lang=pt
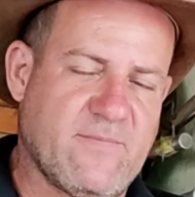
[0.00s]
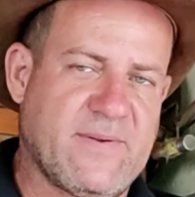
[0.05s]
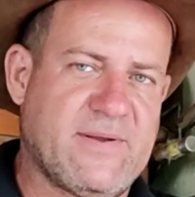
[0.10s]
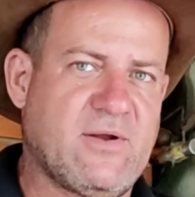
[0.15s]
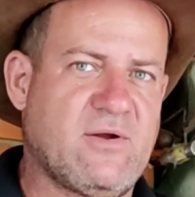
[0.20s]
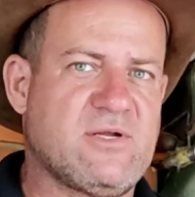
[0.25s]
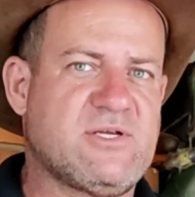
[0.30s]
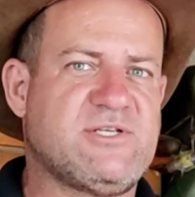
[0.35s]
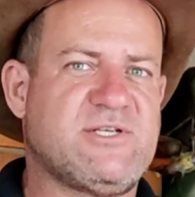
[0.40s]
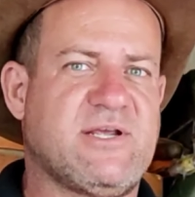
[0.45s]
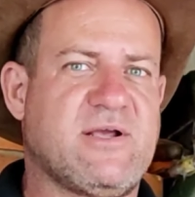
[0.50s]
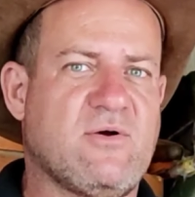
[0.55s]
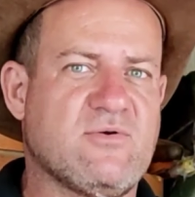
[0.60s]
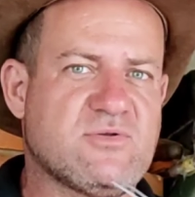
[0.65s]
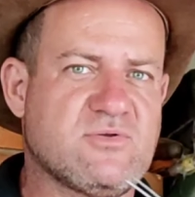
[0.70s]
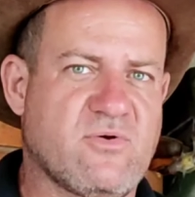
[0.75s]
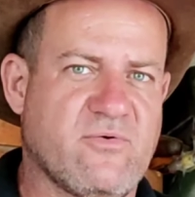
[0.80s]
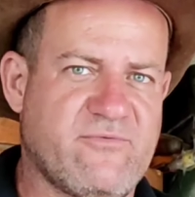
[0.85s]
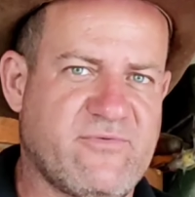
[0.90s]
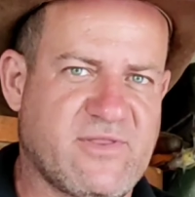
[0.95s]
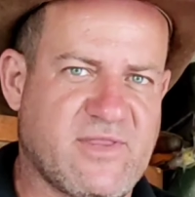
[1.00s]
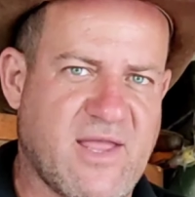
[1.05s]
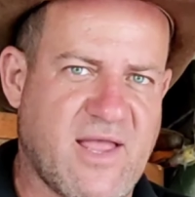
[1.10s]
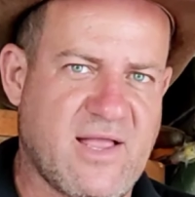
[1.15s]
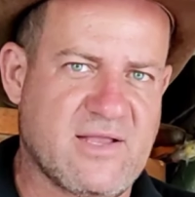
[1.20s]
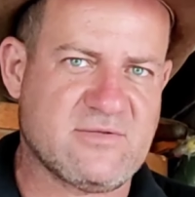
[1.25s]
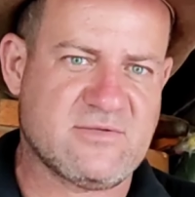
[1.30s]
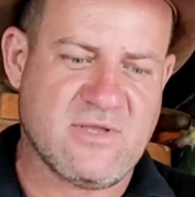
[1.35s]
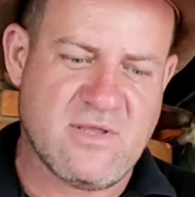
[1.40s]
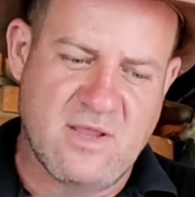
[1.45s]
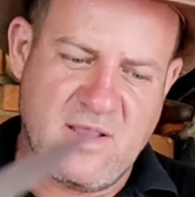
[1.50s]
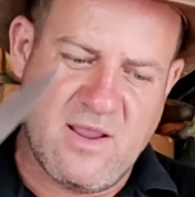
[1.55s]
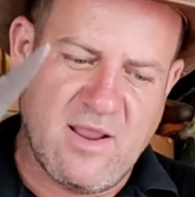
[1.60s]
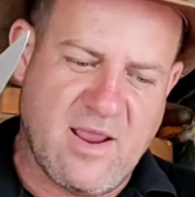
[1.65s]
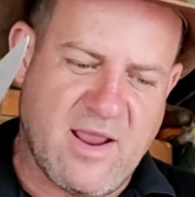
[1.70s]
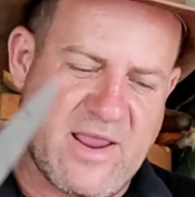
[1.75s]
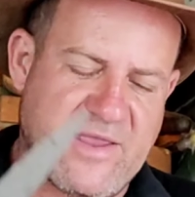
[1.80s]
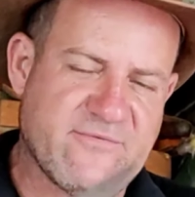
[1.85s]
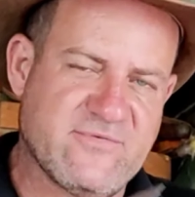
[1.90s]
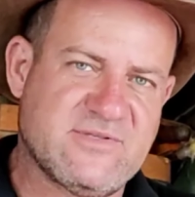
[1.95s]
Porque na hora que chegar os convidados,
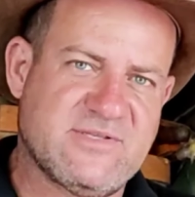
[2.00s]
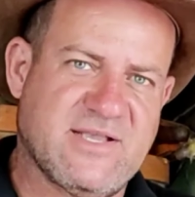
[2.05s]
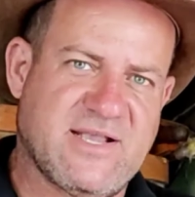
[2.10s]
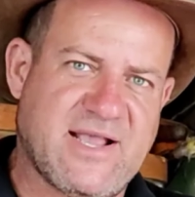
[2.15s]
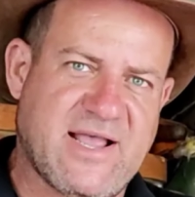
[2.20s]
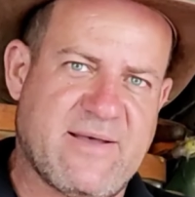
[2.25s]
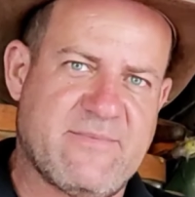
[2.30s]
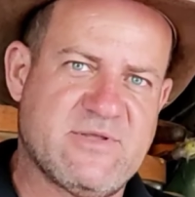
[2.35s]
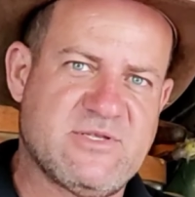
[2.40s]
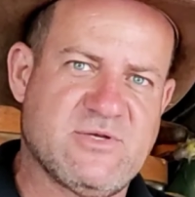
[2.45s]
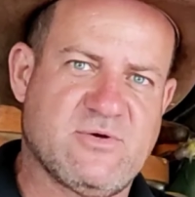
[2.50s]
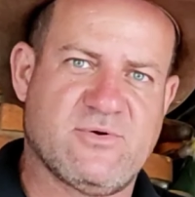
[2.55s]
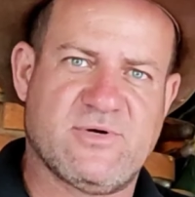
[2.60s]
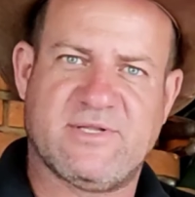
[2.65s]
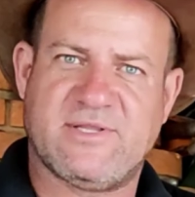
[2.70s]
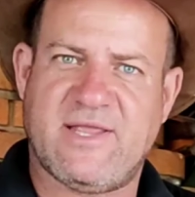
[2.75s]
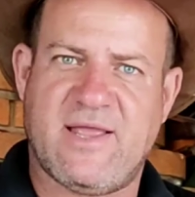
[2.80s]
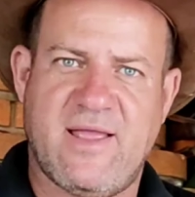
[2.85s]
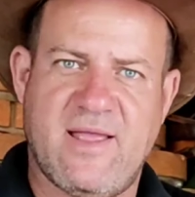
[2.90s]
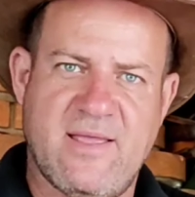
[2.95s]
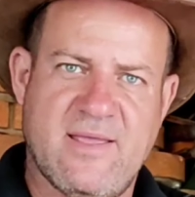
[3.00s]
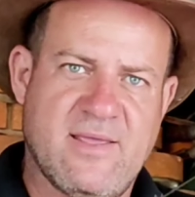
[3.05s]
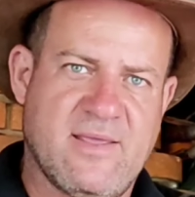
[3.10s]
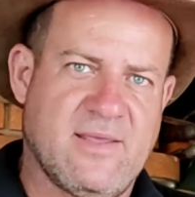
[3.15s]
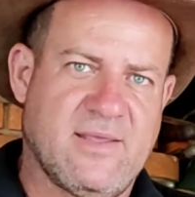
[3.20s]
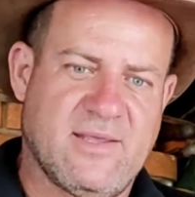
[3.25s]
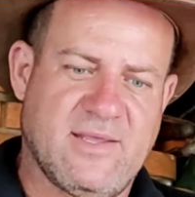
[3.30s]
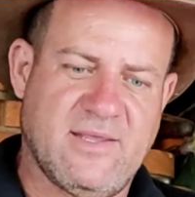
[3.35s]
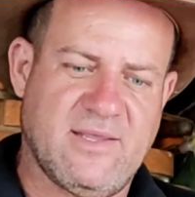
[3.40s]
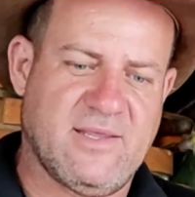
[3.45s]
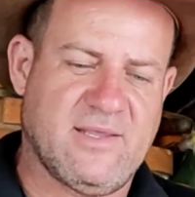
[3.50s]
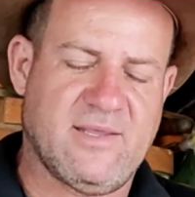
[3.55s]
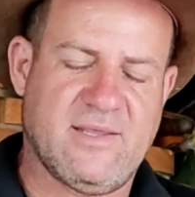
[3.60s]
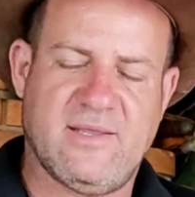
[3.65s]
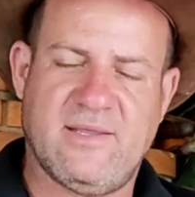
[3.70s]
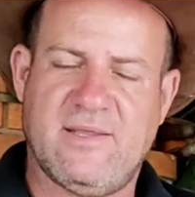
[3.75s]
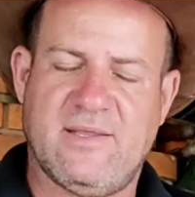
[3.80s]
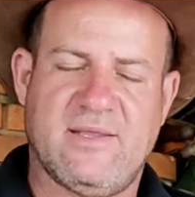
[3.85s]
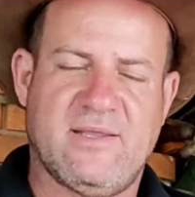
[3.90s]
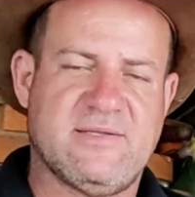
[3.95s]
aí você acaba de cortar
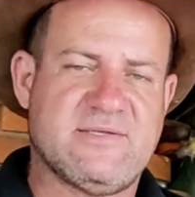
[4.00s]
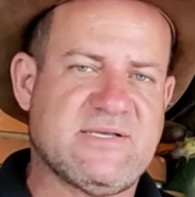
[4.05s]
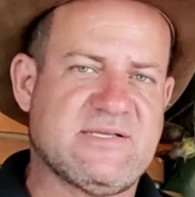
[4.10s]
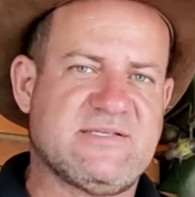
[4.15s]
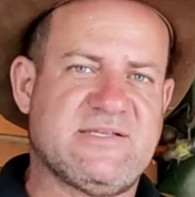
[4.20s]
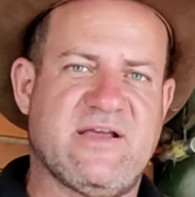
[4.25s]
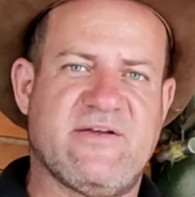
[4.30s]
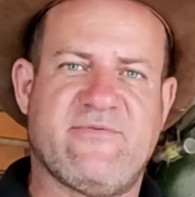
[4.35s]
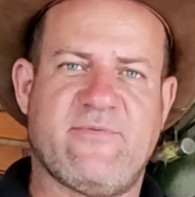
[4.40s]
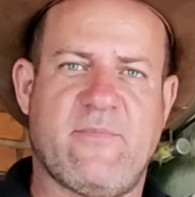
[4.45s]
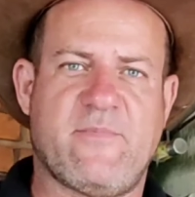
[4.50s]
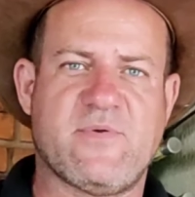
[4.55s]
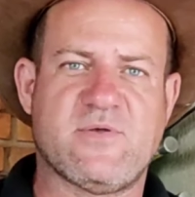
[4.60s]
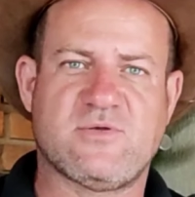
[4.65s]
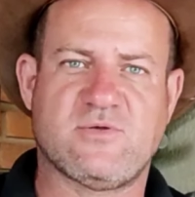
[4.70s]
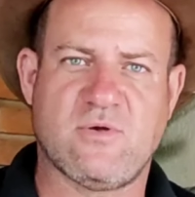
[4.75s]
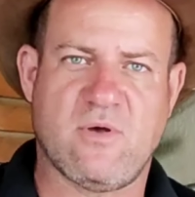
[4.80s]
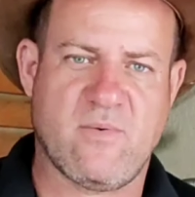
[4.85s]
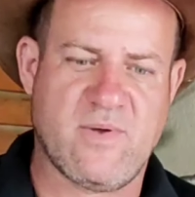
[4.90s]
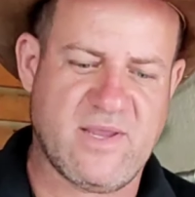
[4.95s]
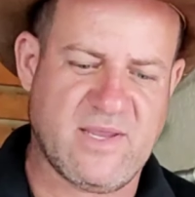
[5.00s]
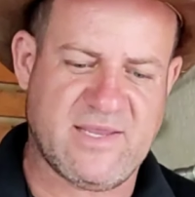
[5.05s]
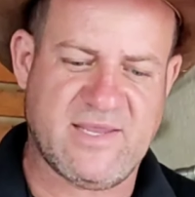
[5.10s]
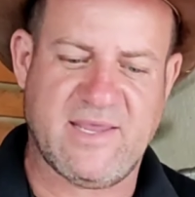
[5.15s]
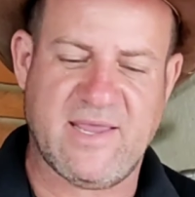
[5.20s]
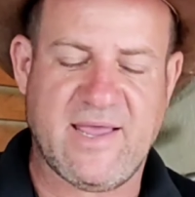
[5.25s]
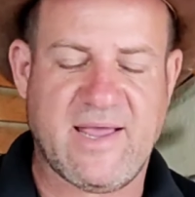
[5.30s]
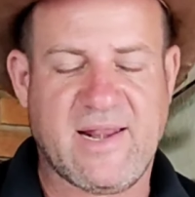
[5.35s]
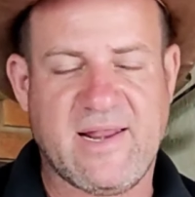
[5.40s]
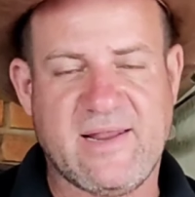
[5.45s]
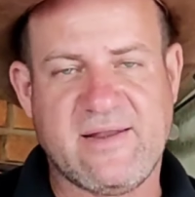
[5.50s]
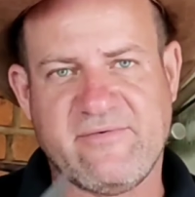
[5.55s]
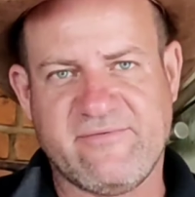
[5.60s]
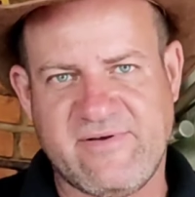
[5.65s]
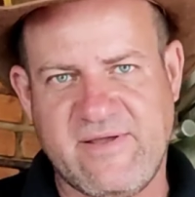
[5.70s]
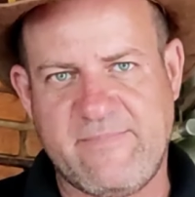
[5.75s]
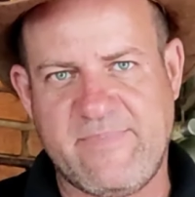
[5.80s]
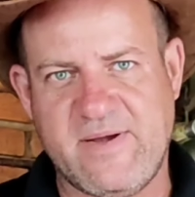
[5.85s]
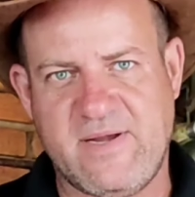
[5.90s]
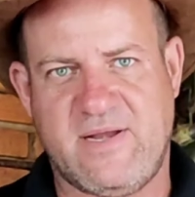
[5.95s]
e, e já serve pro pessoal aí que ela
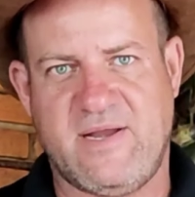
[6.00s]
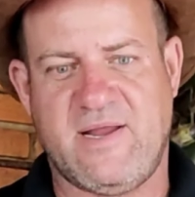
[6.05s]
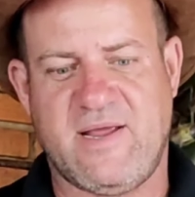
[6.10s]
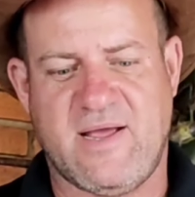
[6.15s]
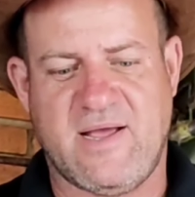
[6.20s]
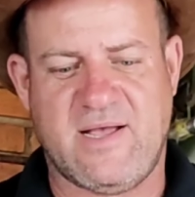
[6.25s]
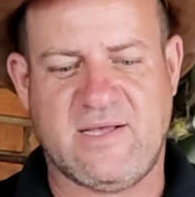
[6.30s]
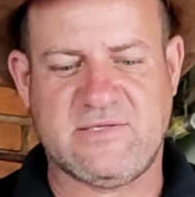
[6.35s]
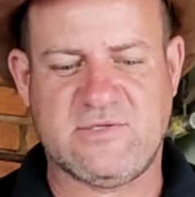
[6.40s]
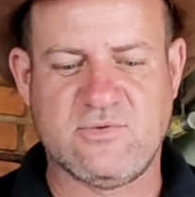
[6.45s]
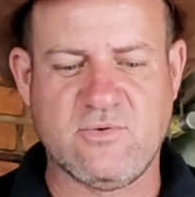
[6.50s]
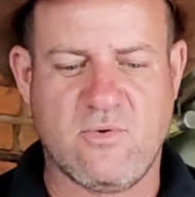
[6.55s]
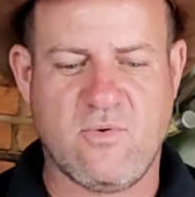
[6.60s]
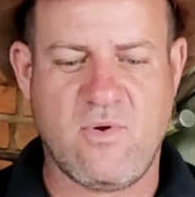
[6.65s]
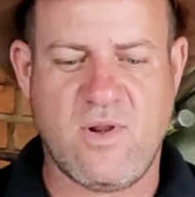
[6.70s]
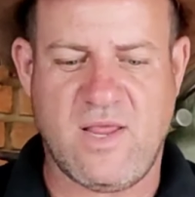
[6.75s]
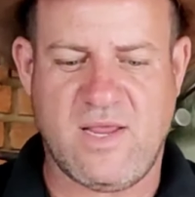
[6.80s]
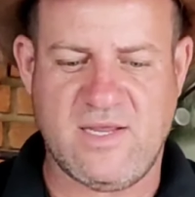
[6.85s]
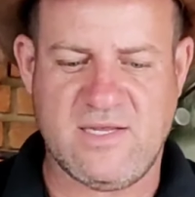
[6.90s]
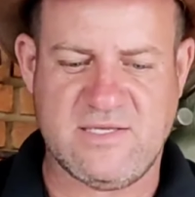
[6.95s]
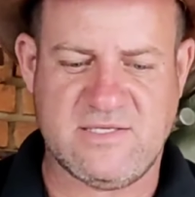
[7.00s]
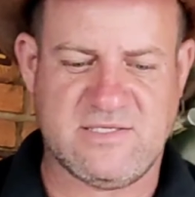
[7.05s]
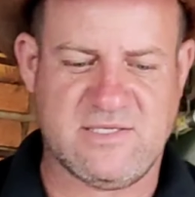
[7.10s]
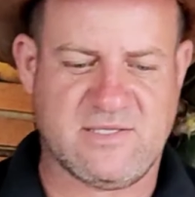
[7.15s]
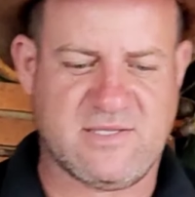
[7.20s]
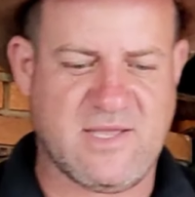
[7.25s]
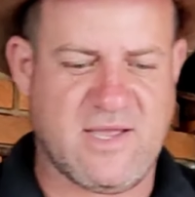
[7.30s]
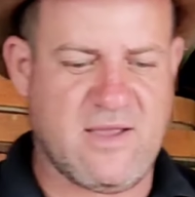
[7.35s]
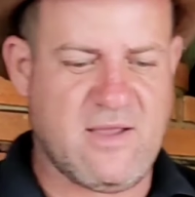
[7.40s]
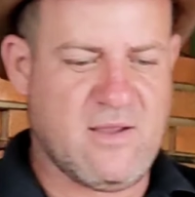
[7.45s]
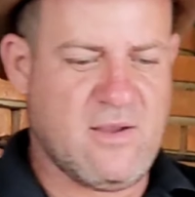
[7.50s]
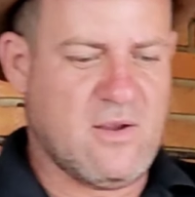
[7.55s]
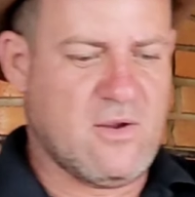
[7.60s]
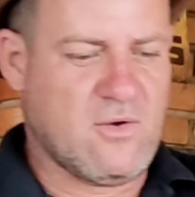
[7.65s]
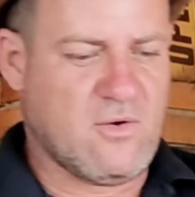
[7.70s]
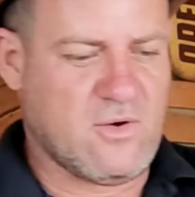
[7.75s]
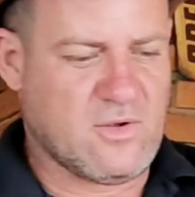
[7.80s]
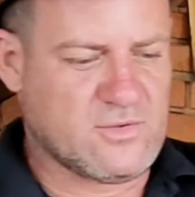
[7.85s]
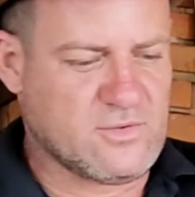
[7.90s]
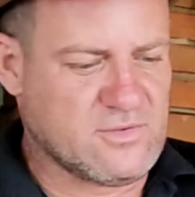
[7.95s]
não vai perder a suculência, tá?
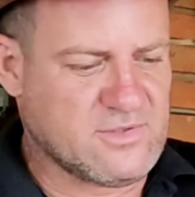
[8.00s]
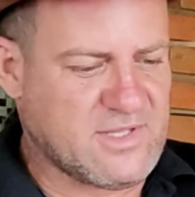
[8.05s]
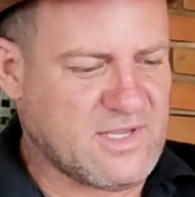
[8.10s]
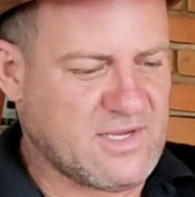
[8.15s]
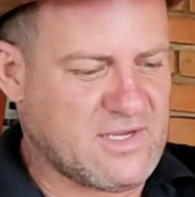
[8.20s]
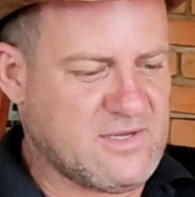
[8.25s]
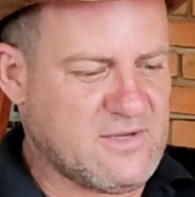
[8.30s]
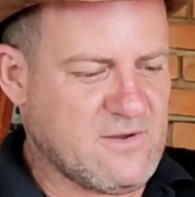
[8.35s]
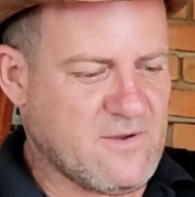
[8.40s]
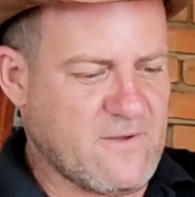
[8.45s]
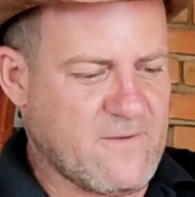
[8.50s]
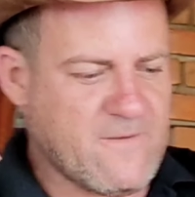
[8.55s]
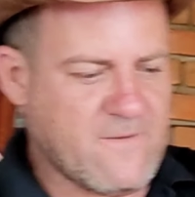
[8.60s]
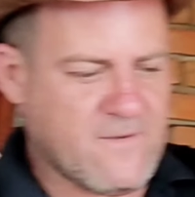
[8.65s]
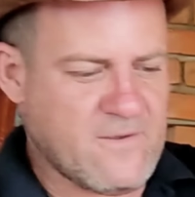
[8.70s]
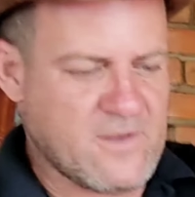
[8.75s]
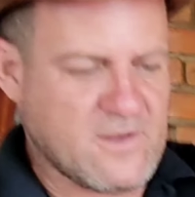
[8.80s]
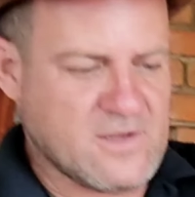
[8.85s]
Ó, então tá aqui, ó,